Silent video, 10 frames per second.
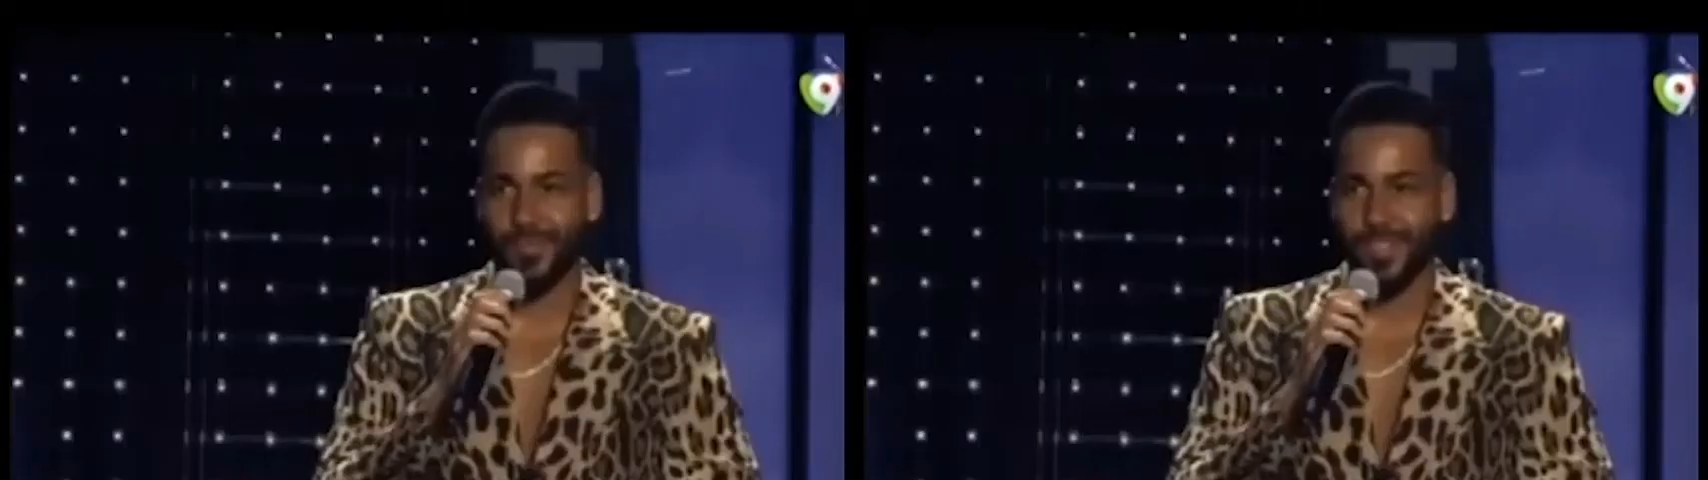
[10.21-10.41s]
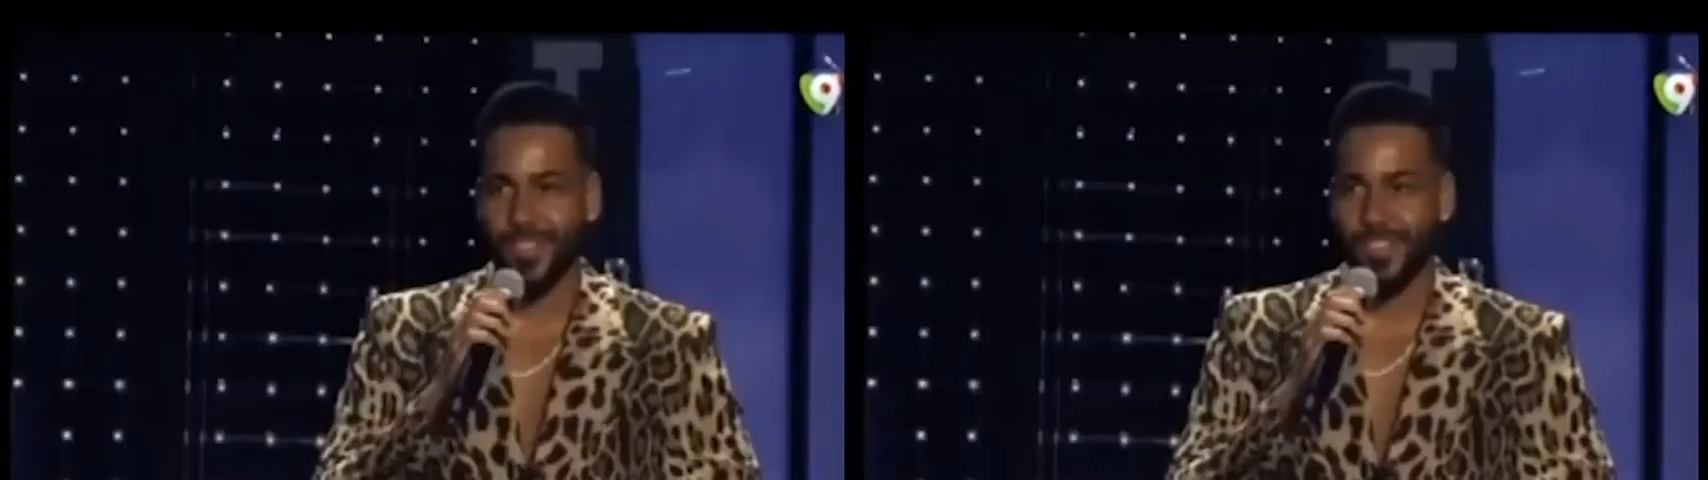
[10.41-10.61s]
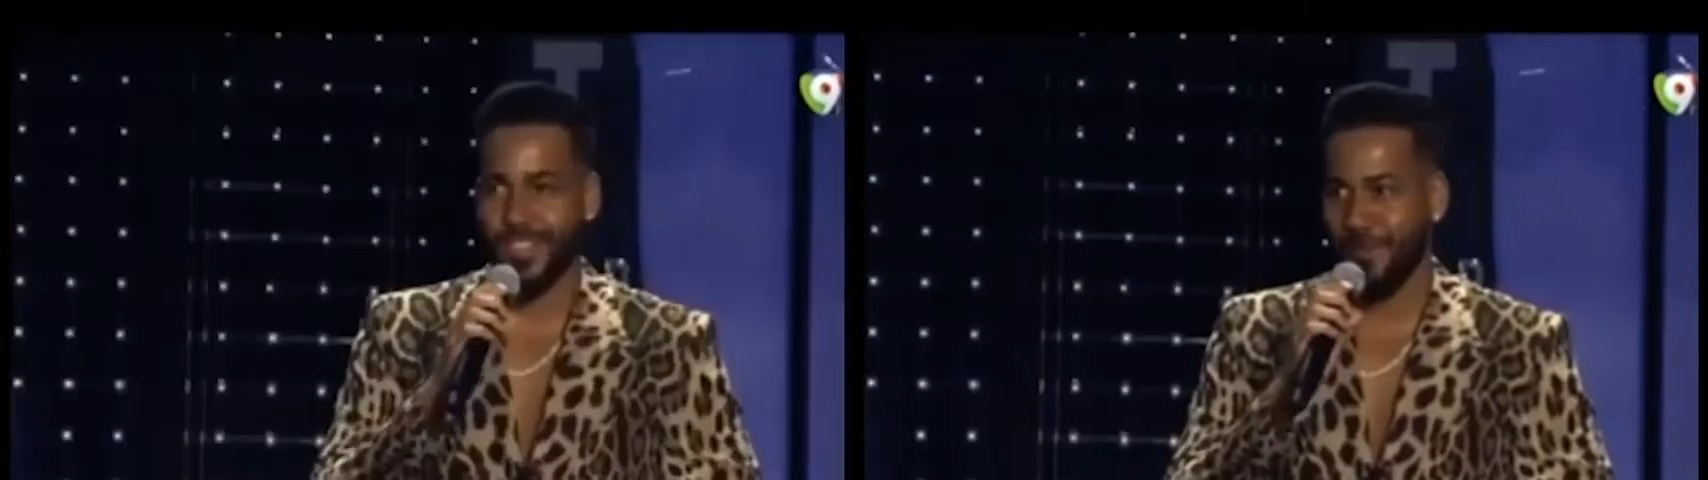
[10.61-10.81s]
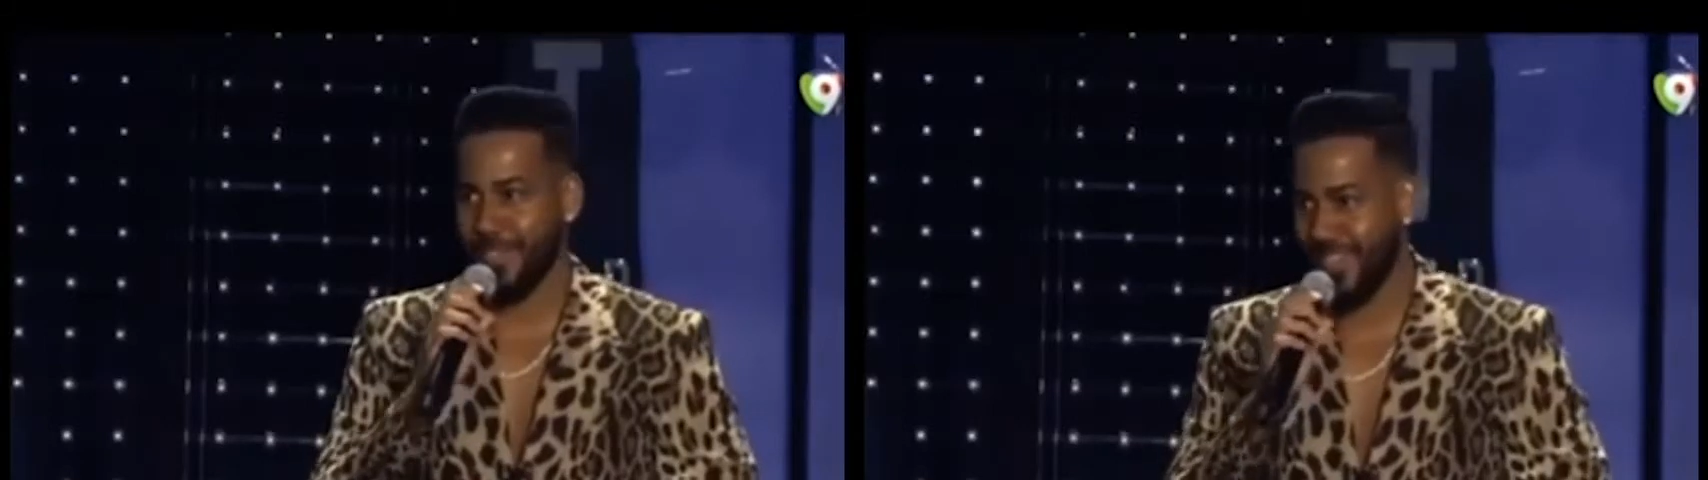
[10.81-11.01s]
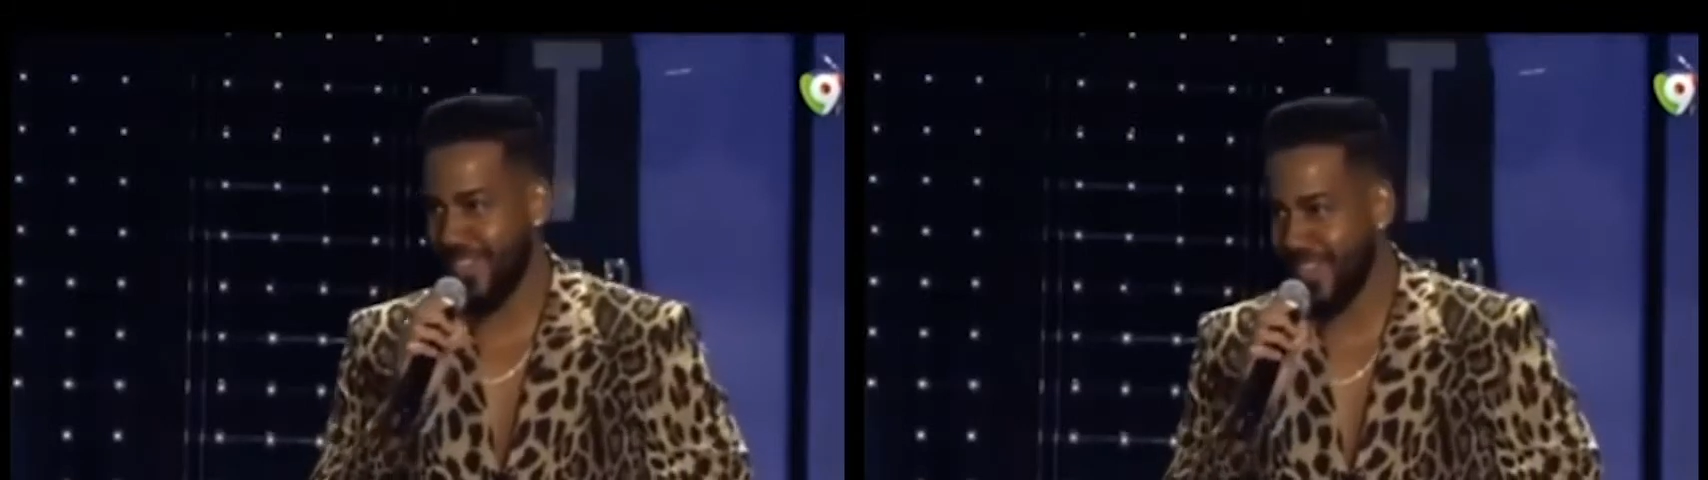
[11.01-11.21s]

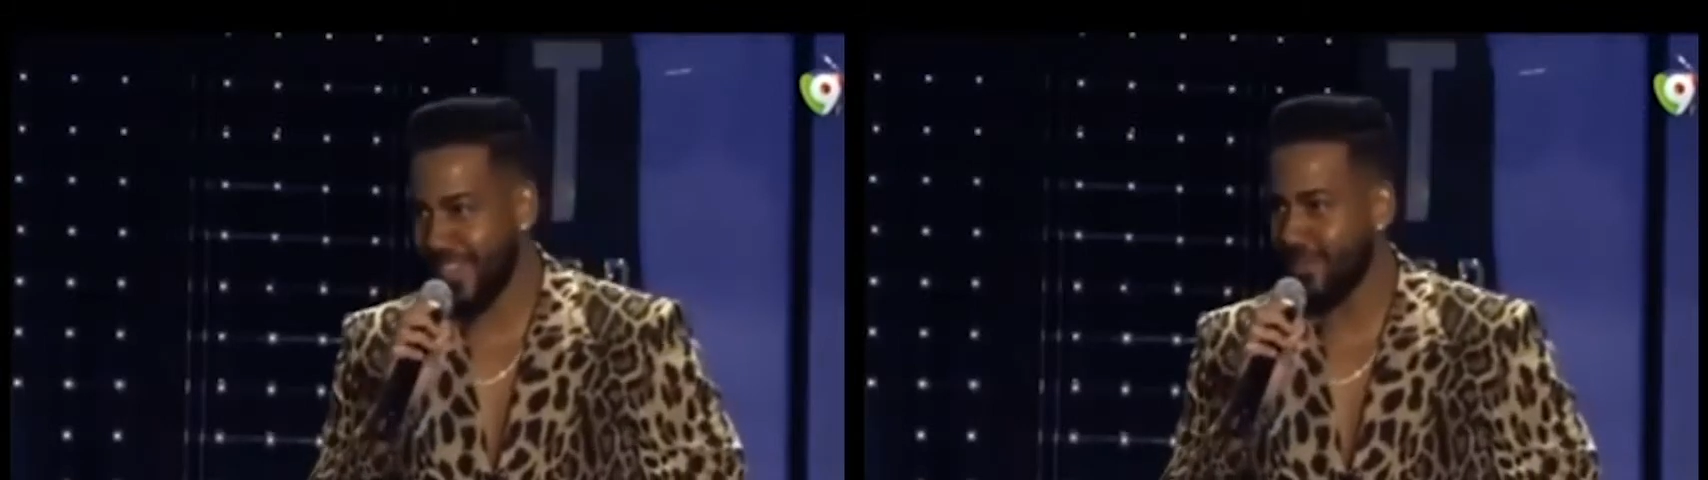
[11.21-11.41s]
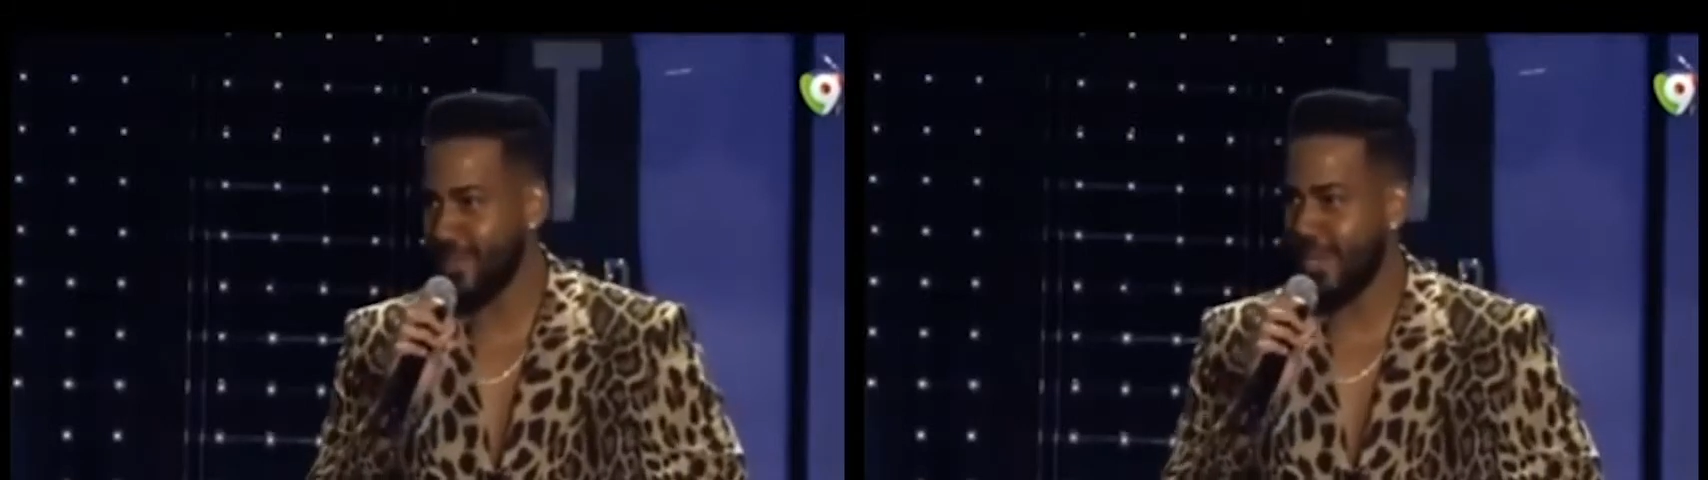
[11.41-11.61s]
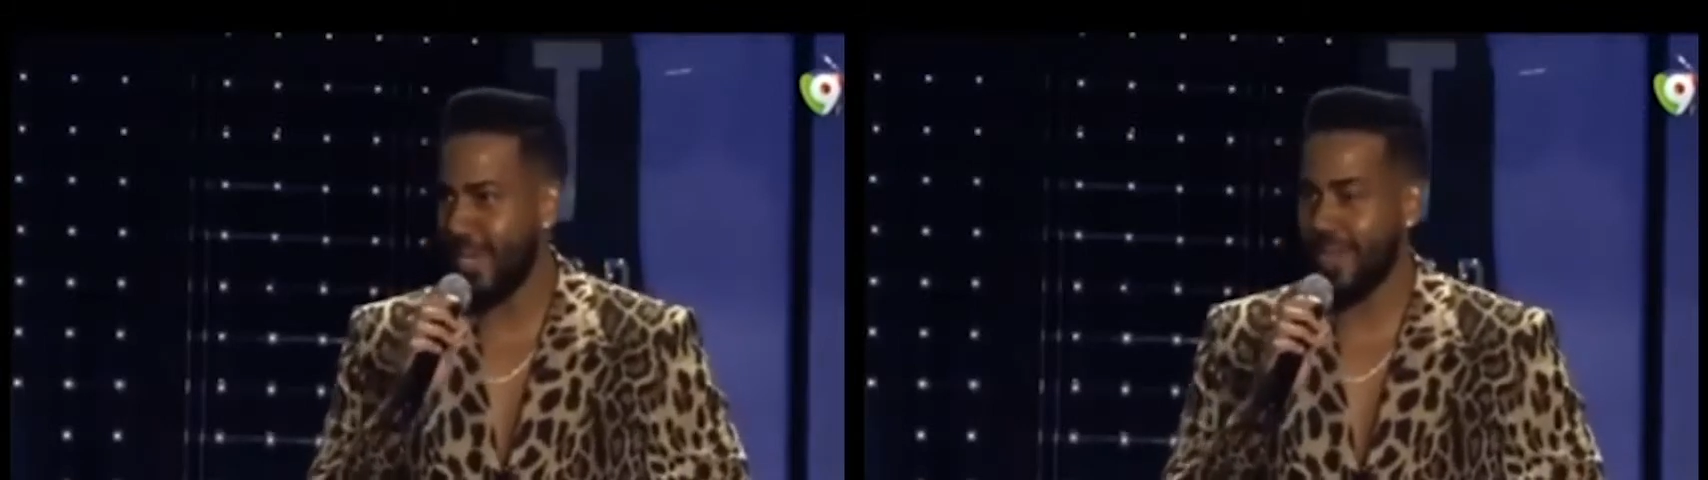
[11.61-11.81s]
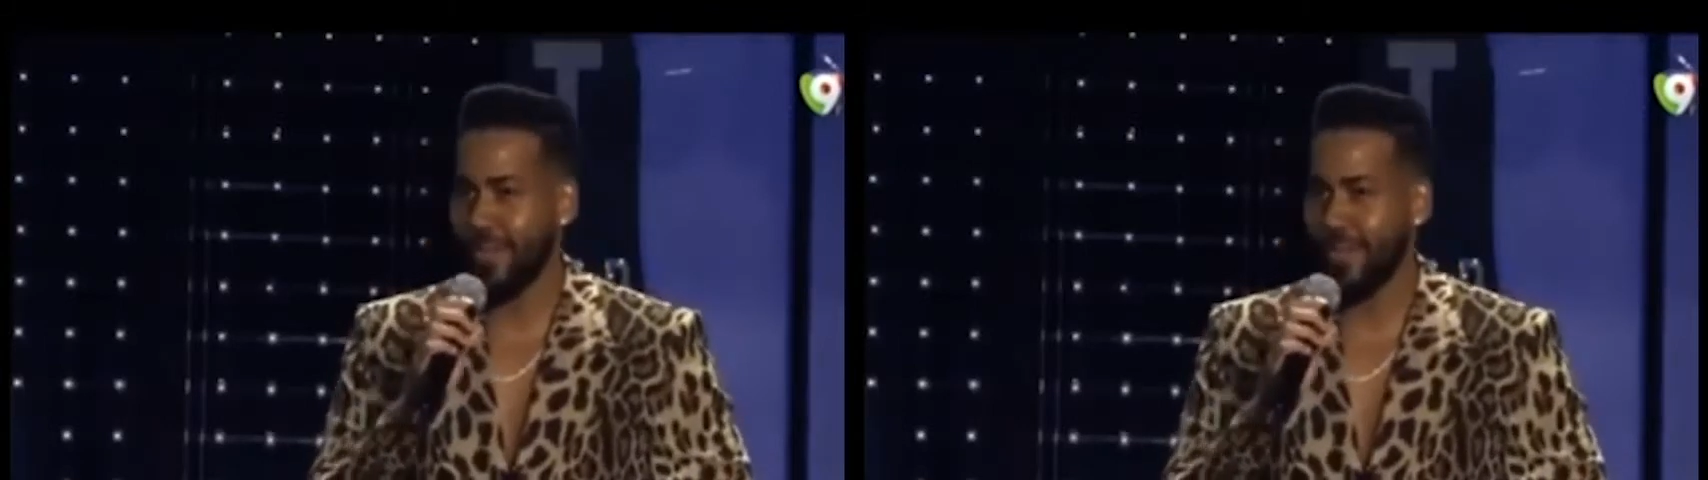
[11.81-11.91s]
Cervecería Nacional,